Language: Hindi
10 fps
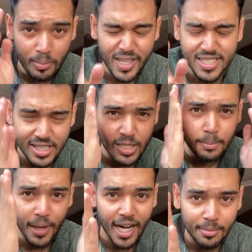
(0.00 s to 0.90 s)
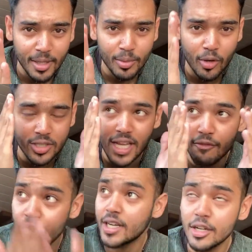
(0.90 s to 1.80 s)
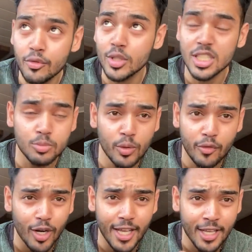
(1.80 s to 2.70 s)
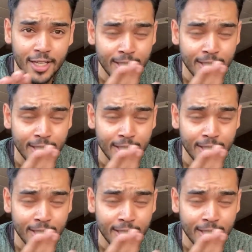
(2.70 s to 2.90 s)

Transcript: मिस दी बैटमैन बिकॉज आई वेटेड फॉर दिस मूवी फॉर लाइक